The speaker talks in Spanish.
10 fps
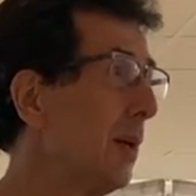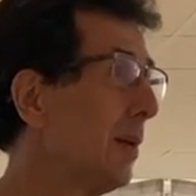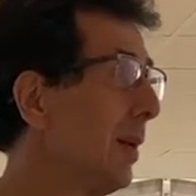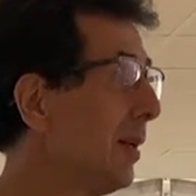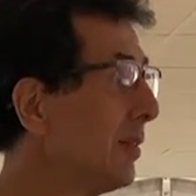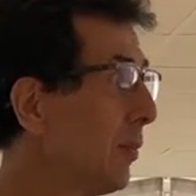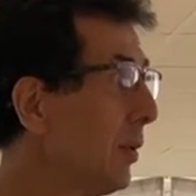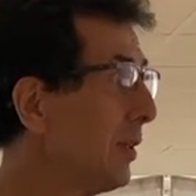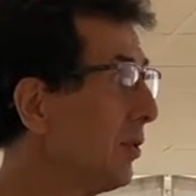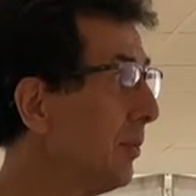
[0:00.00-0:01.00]
de la
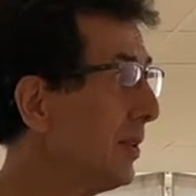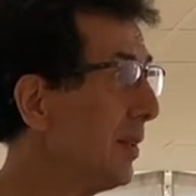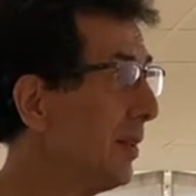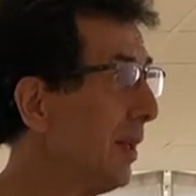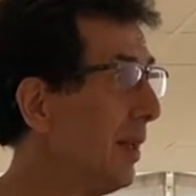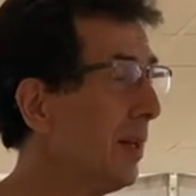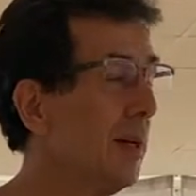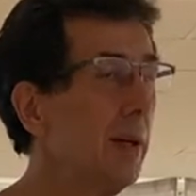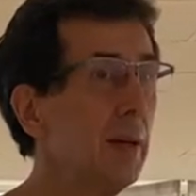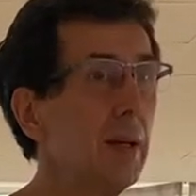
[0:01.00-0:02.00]
circulación
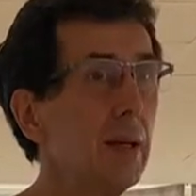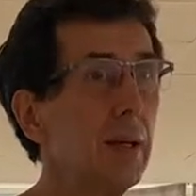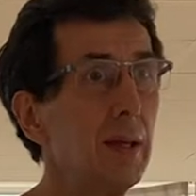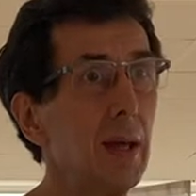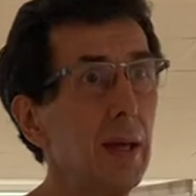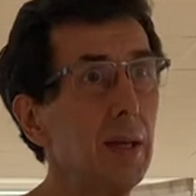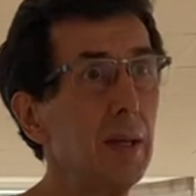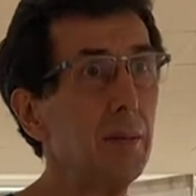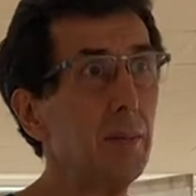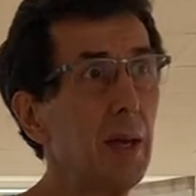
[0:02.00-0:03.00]
mesentérica y de
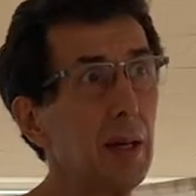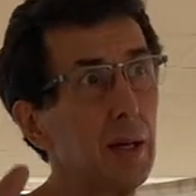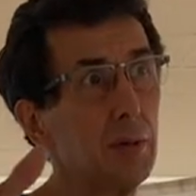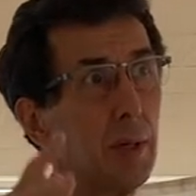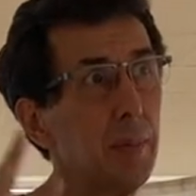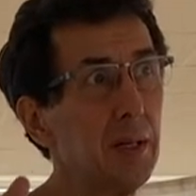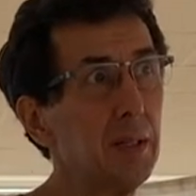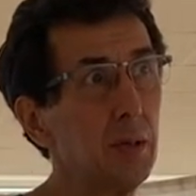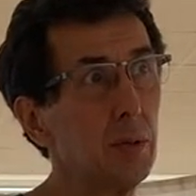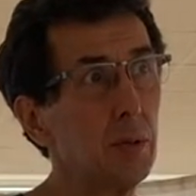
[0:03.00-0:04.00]
ahí viajan a otras
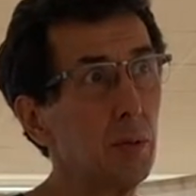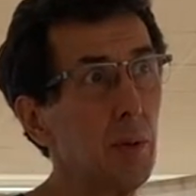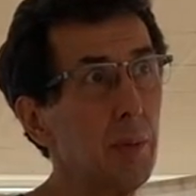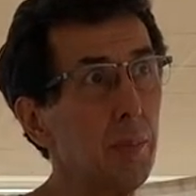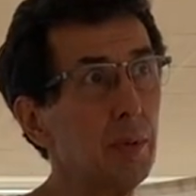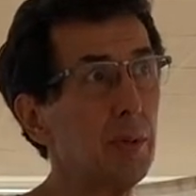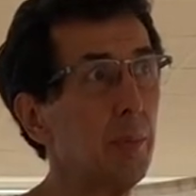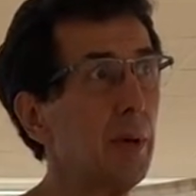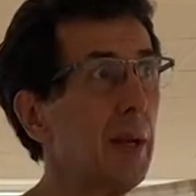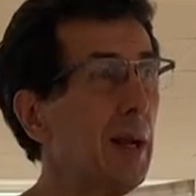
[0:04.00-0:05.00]
partes de nuestro cuerpo y se
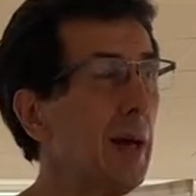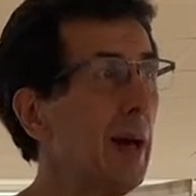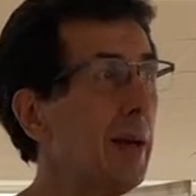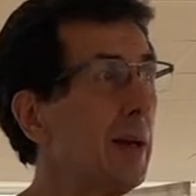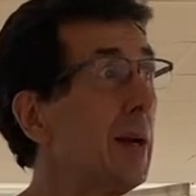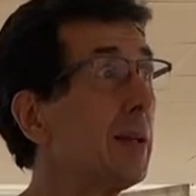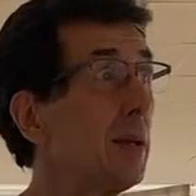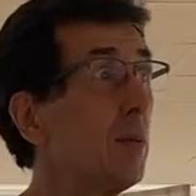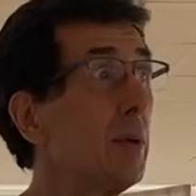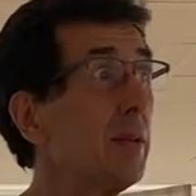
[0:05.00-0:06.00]
pueden alejar en
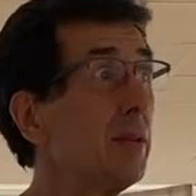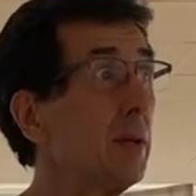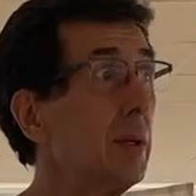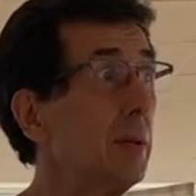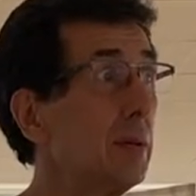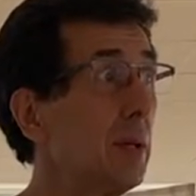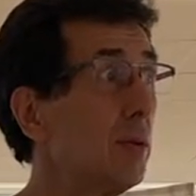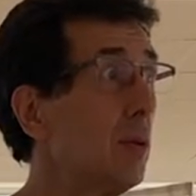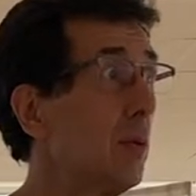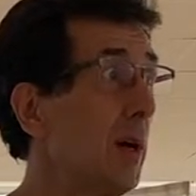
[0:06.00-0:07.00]
articulaciones,
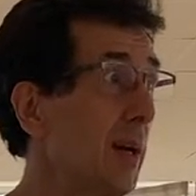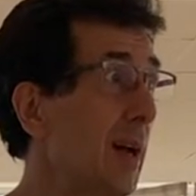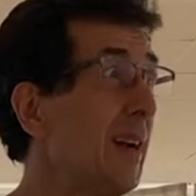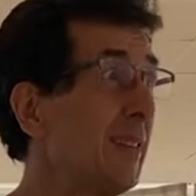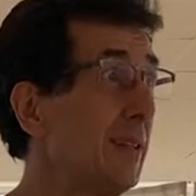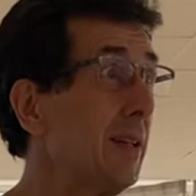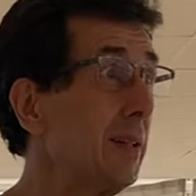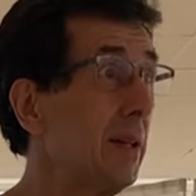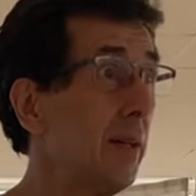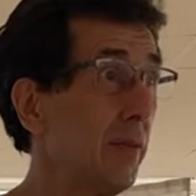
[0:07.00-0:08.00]
dando lugar a
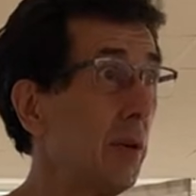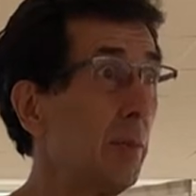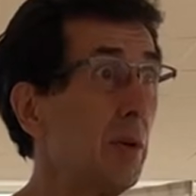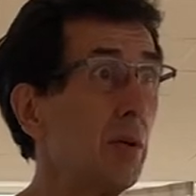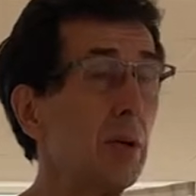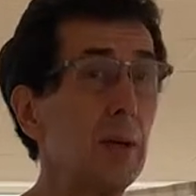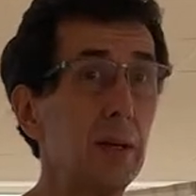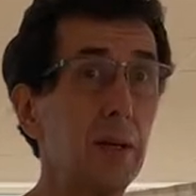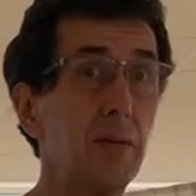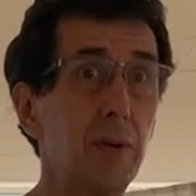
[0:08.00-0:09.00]
artritis, a fenómenos
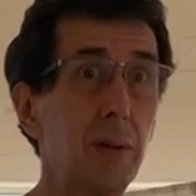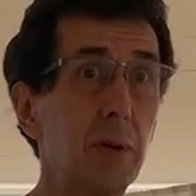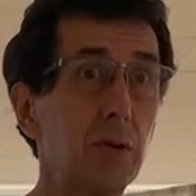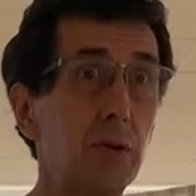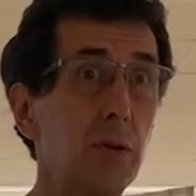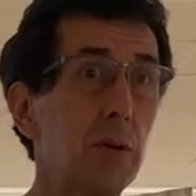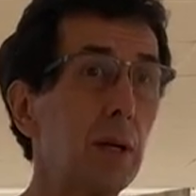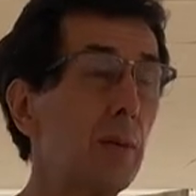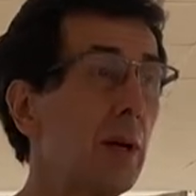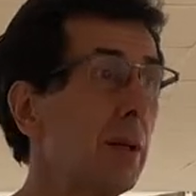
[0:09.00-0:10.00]
inflamatorios a
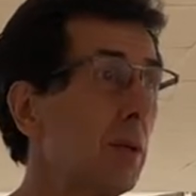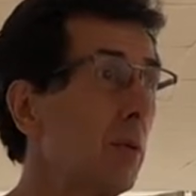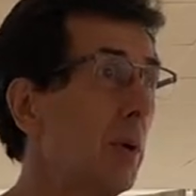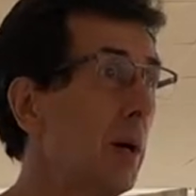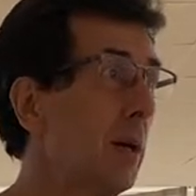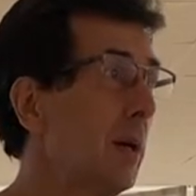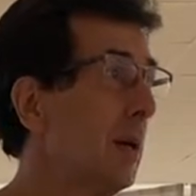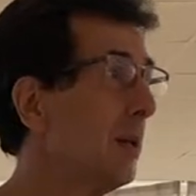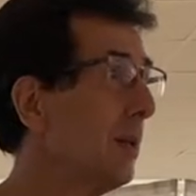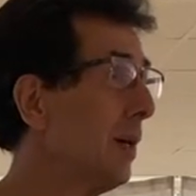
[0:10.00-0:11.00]
nivel articular,
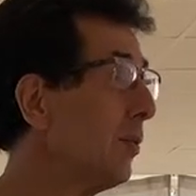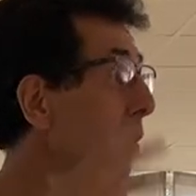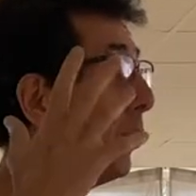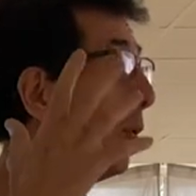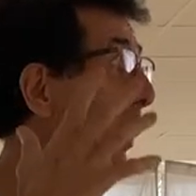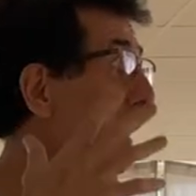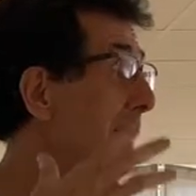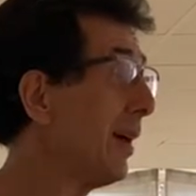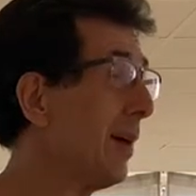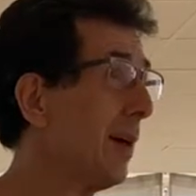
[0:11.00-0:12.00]
dando lugar
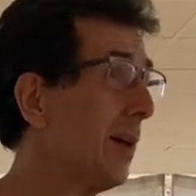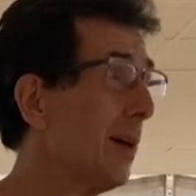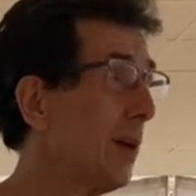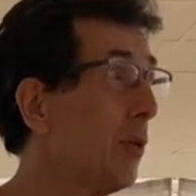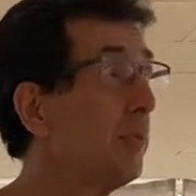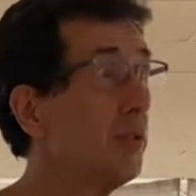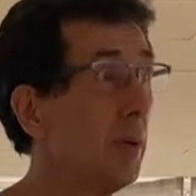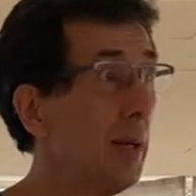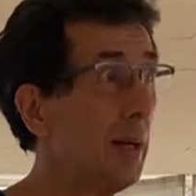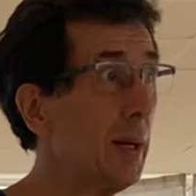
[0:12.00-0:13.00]
a,
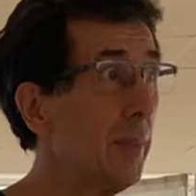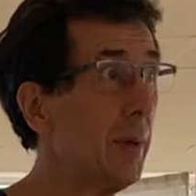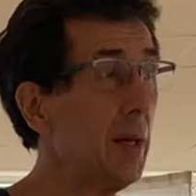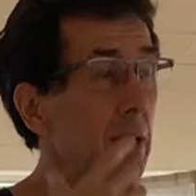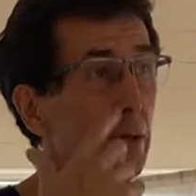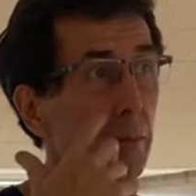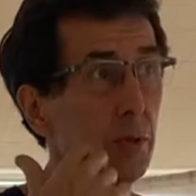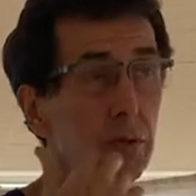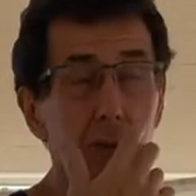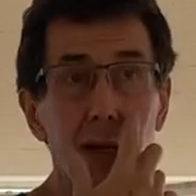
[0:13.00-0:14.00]
erupciones en la piel, como
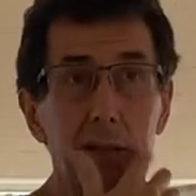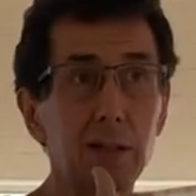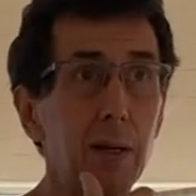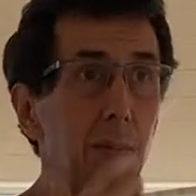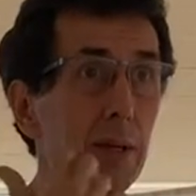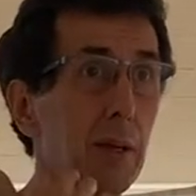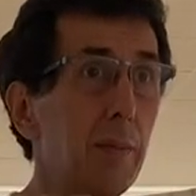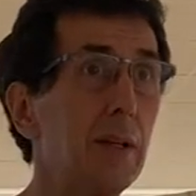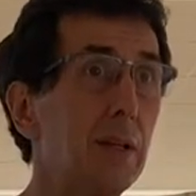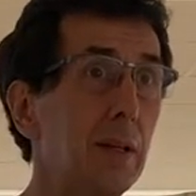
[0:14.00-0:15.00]
son eczemas,
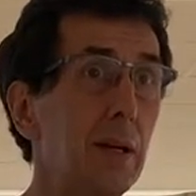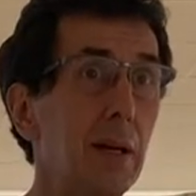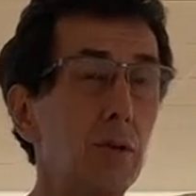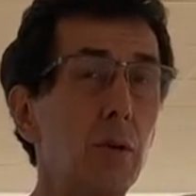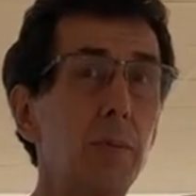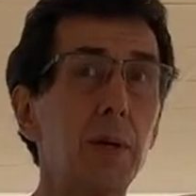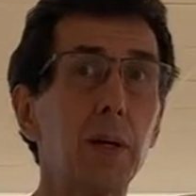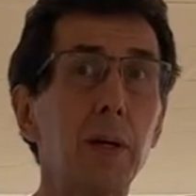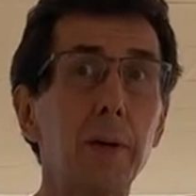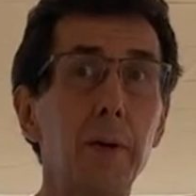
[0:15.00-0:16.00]
dermatitis
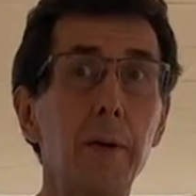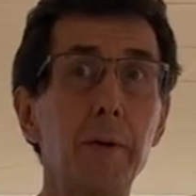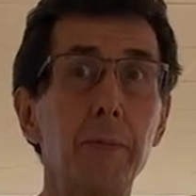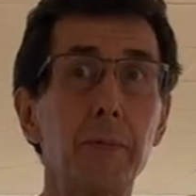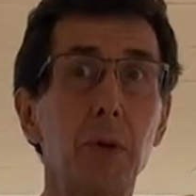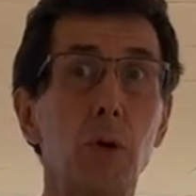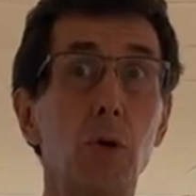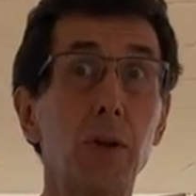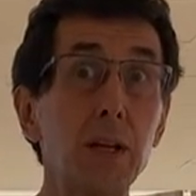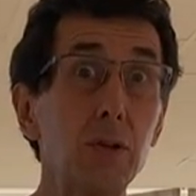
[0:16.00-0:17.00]
atópica,
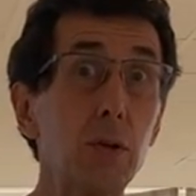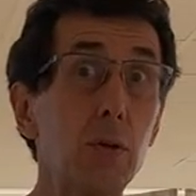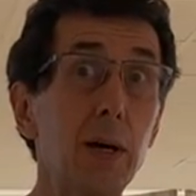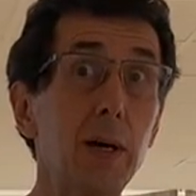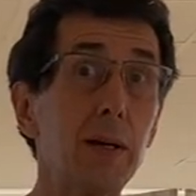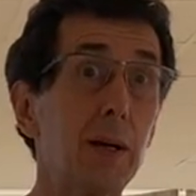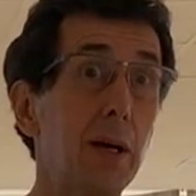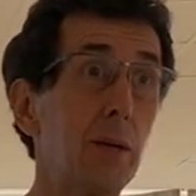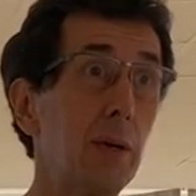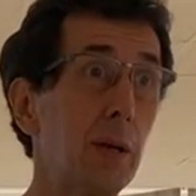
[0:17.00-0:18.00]
o dando lugar,
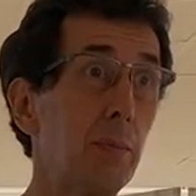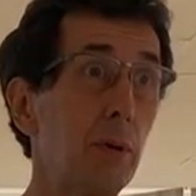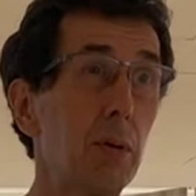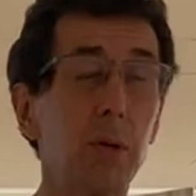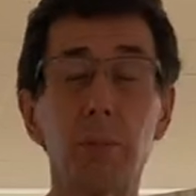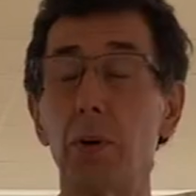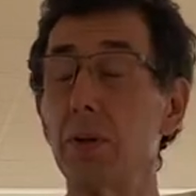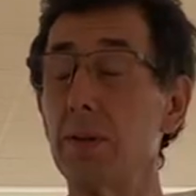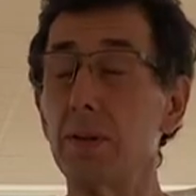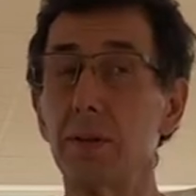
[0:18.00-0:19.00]
hay una
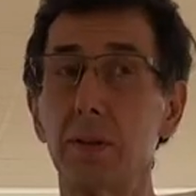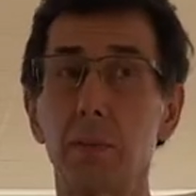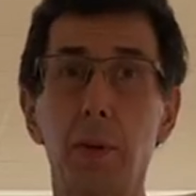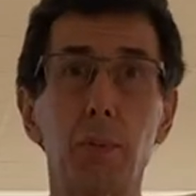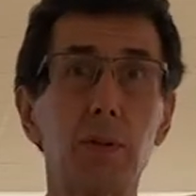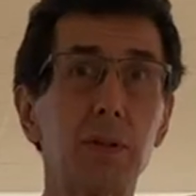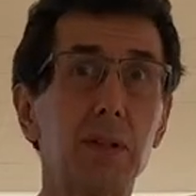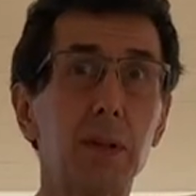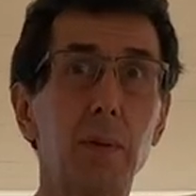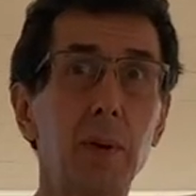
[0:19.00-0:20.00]
hipótesis, una
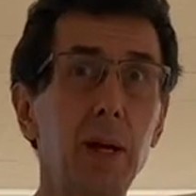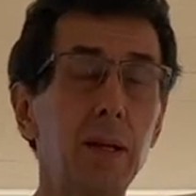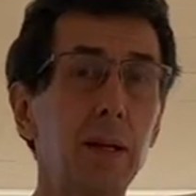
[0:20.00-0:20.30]
hipótesis de Brad,